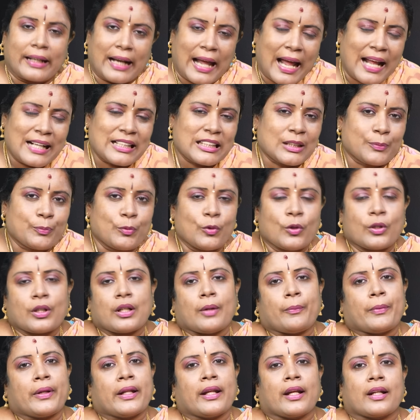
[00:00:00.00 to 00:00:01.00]

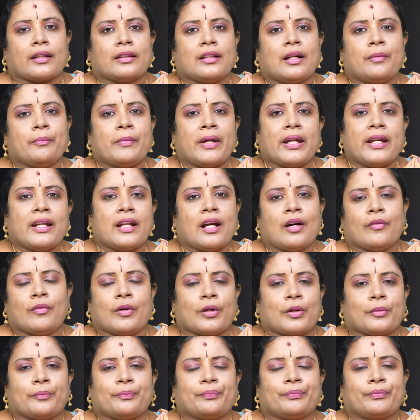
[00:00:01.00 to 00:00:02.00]
டிரான்ஸ்போர்ட் அப்படிங்கிறது தான்
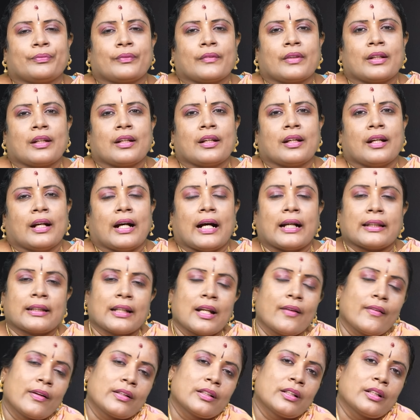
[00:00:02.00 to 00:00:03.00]
மெயினாக வரும்
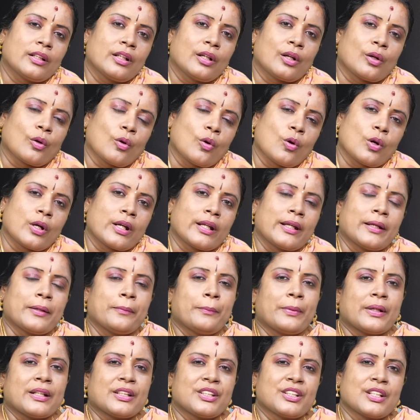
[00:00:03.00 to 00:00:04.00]
அதில் வந்து ரோடு
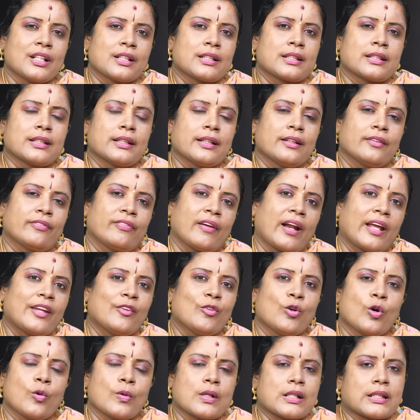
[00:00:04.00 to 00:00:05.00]
பிரிட்ஜஸ்ஸு
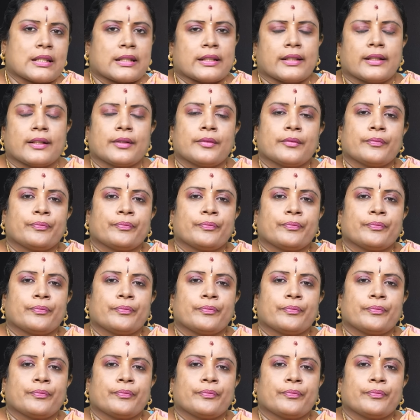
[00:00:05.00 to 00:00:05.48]
ஃப்ளைஓவர்ஸு